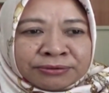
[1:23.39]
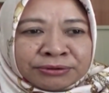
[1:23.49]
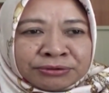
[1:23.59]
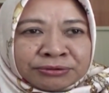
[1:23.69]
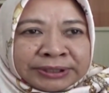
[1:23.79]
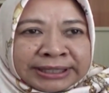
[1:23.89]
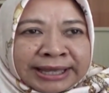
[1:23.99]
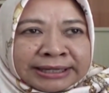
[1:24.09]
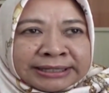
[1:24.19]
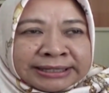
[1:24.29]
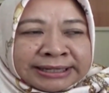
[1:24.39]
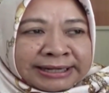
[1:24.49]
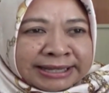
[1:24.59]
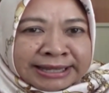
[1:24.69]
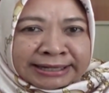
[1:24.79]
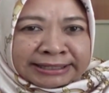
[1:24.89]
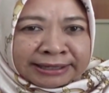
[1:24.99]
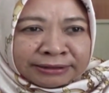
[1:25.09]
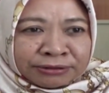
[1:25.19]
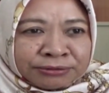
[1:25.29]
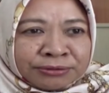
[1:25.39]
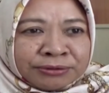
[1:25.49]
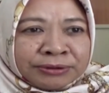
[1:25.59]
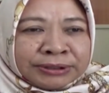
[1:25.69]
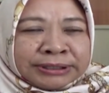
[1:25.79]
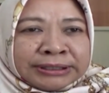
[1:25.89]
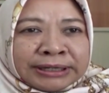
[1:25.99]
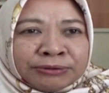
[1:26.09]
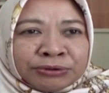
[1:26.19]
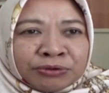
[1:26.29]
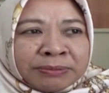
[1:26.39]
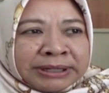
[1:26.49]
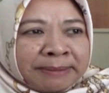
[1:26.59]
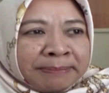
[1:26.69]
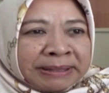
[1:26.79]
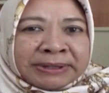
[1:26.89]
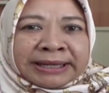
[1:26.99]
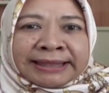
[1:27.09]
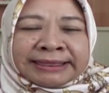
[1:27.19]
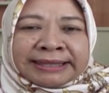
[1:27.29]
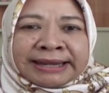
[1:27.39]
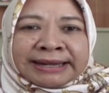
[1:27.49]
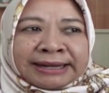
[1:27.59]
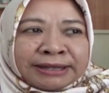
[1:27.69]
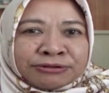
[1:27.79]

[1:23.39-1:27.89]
untuk yang kekeringannya itu uh, untuk mendapat penggantian dari